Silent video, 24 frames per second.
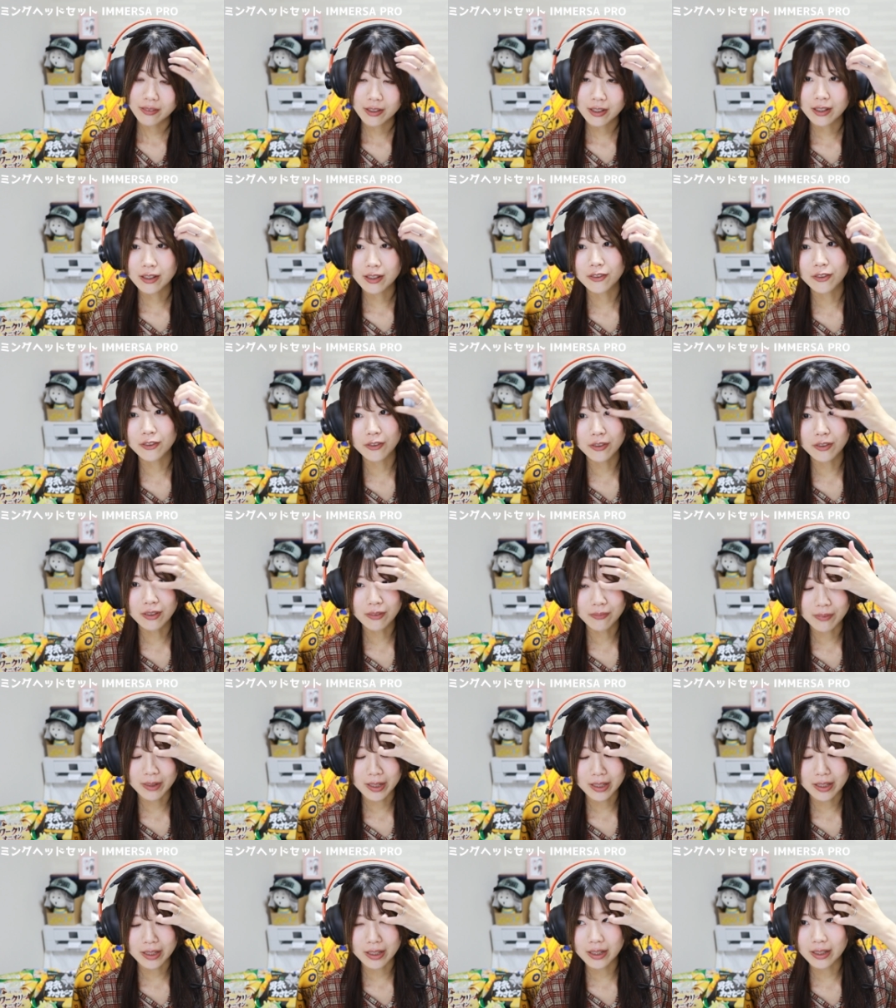なんかそういうのも
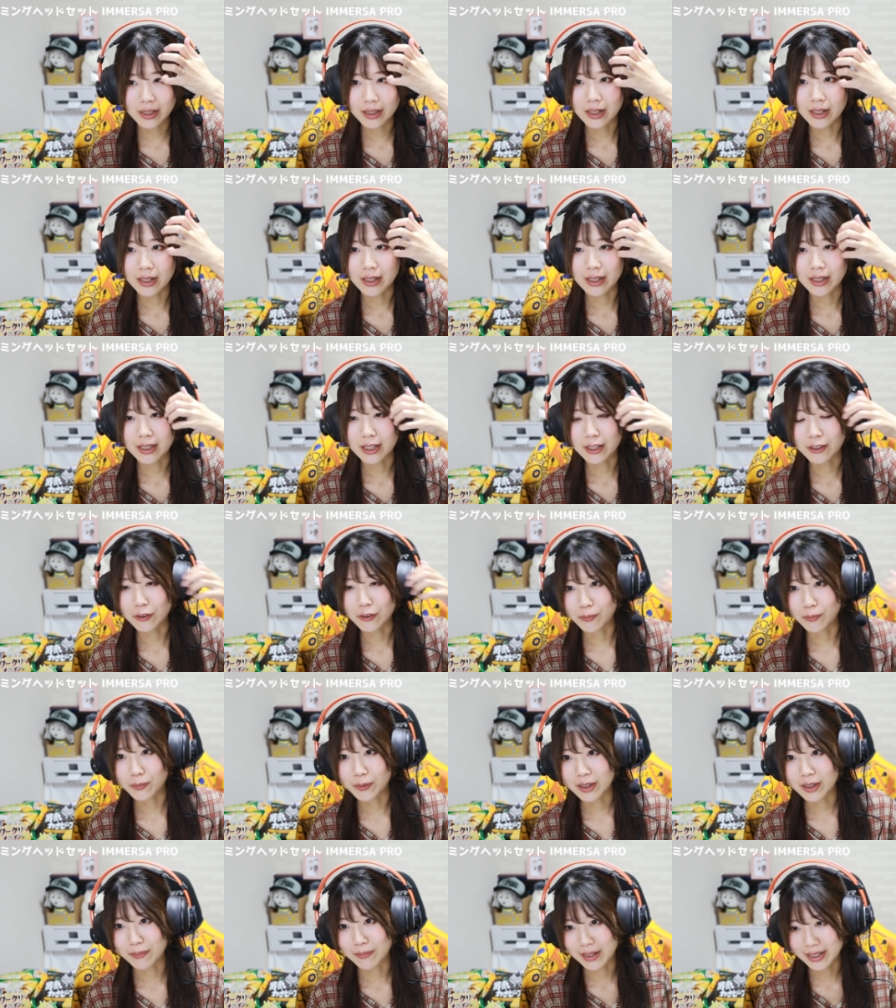やっていけたらいいなと
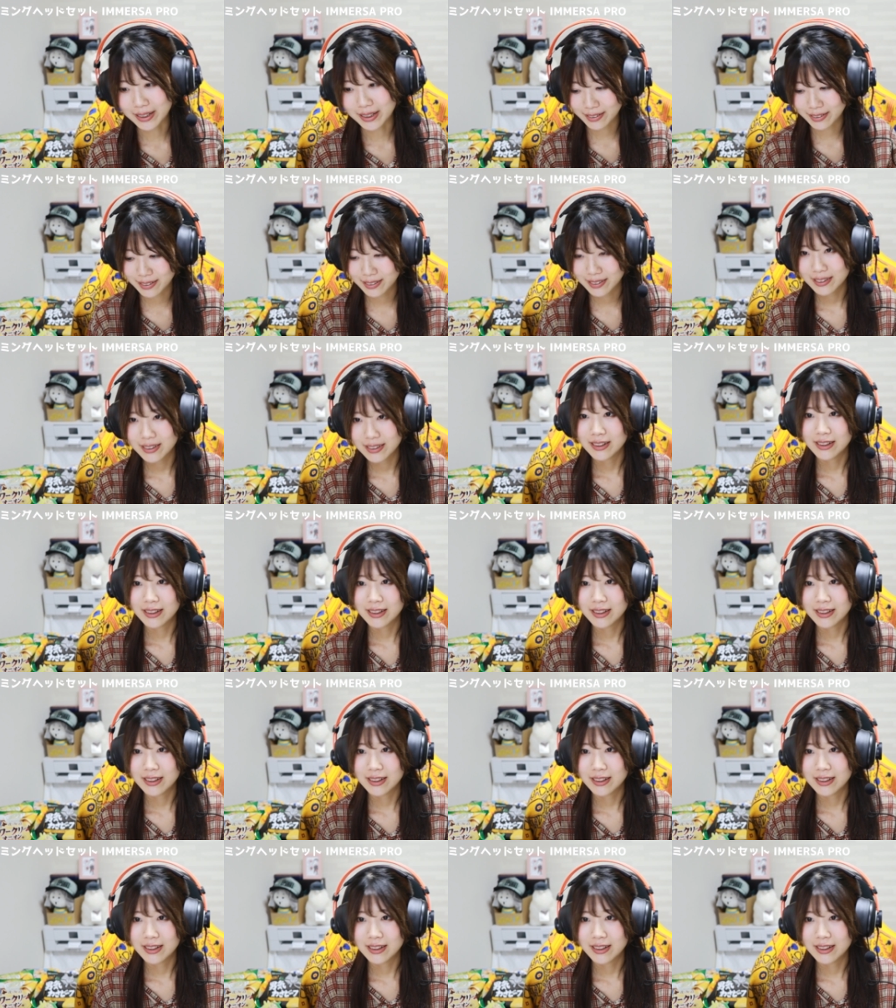思ってます。